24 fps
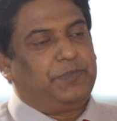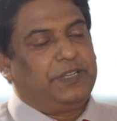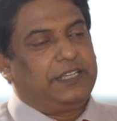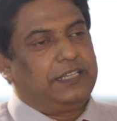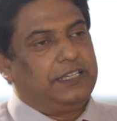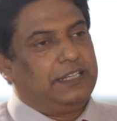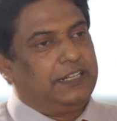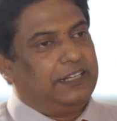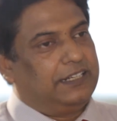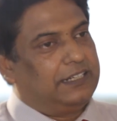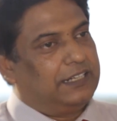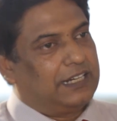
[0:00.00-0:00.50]

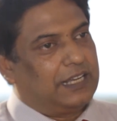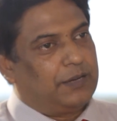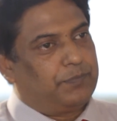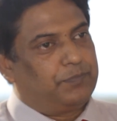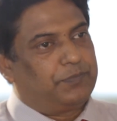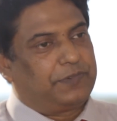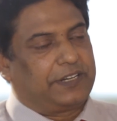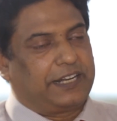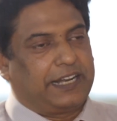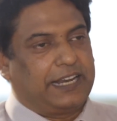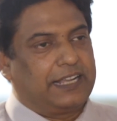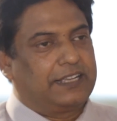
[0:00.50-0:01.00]
की रिटर्न
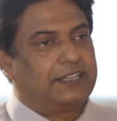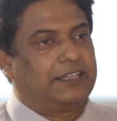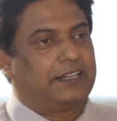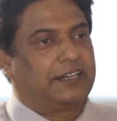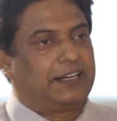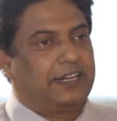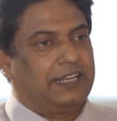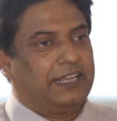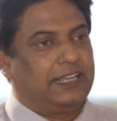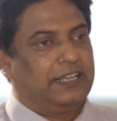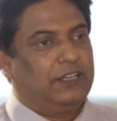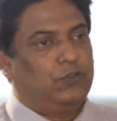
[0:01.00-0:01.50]
आप ट्रैक
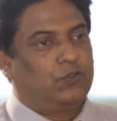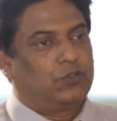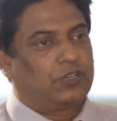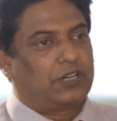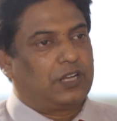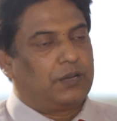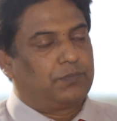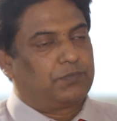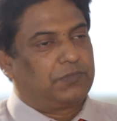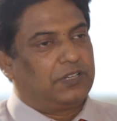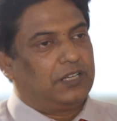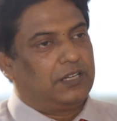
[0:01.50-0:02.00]
कर रहे हैं
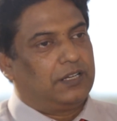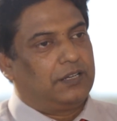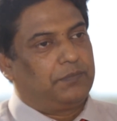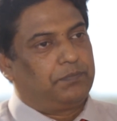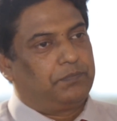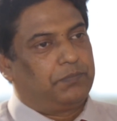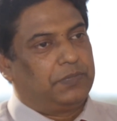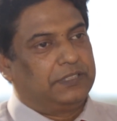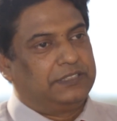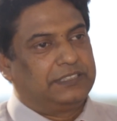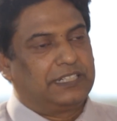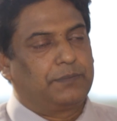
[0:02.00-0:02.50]
और आपका
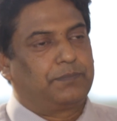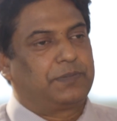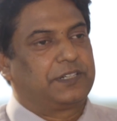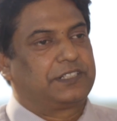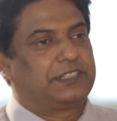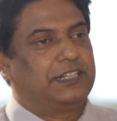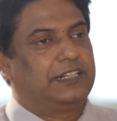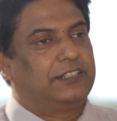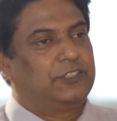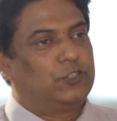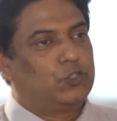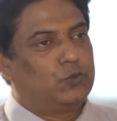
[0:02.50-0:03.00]
पंद्रह
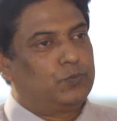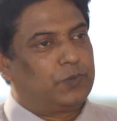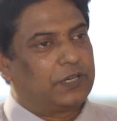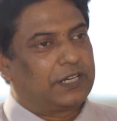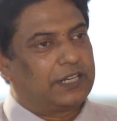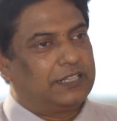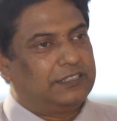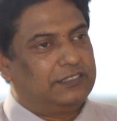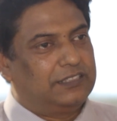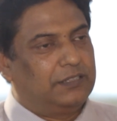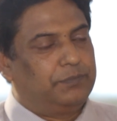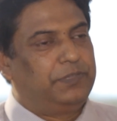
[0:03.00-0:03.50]
परसेंट से
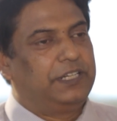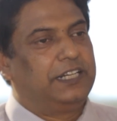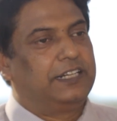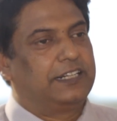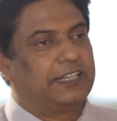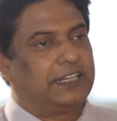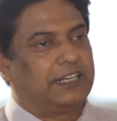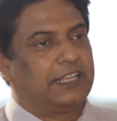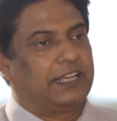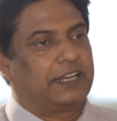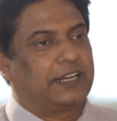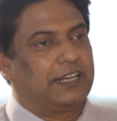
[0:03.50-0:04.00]
ऊपर का जब भी
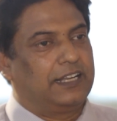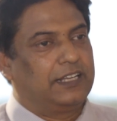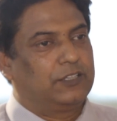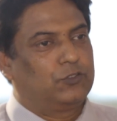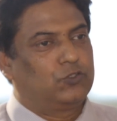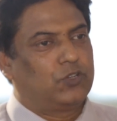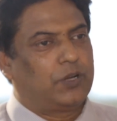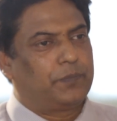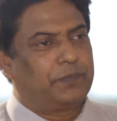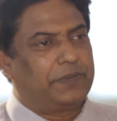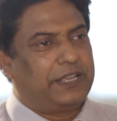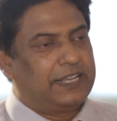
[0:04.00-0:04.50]
रिटर्न आ रहा है
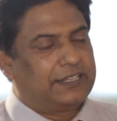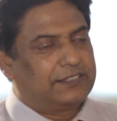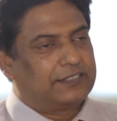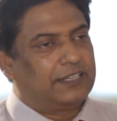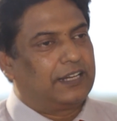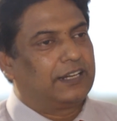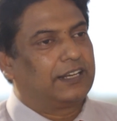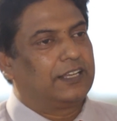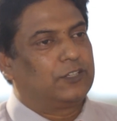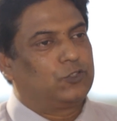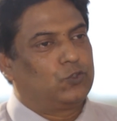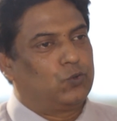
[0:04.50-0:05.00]
तो आप एक
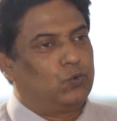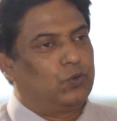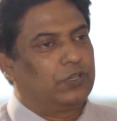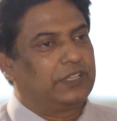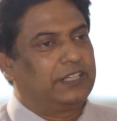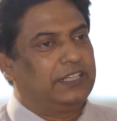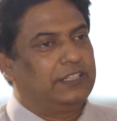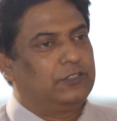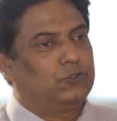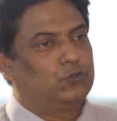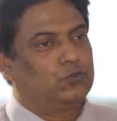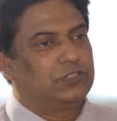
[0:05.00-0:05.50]
साल का छोड़
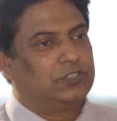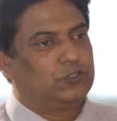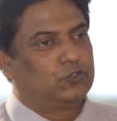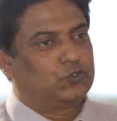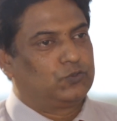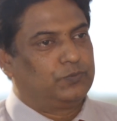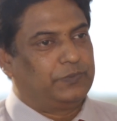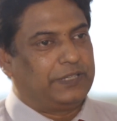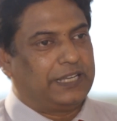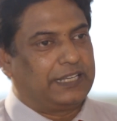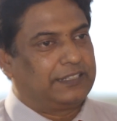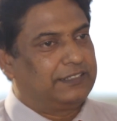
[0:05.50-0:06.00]
के चूँकि
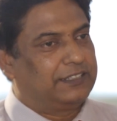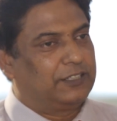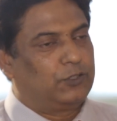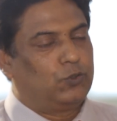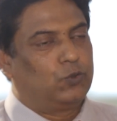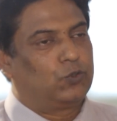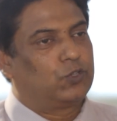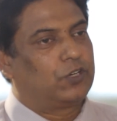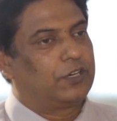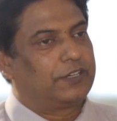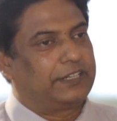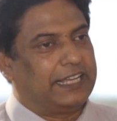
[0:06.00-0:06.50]
उसमें एग्जिट
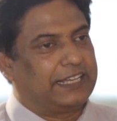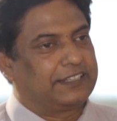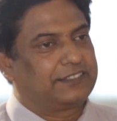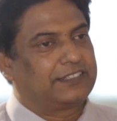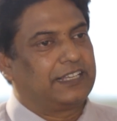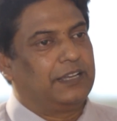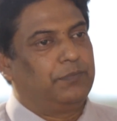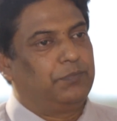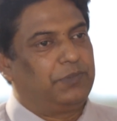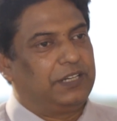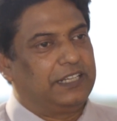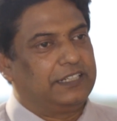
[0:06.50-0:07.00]
लोड और
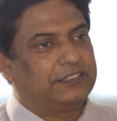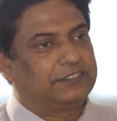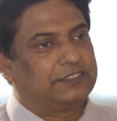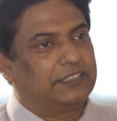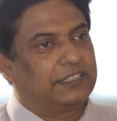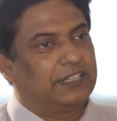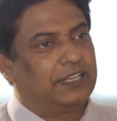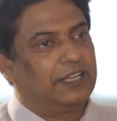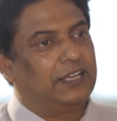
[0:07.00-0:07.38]
टैक्स का एम्प्लीकेशन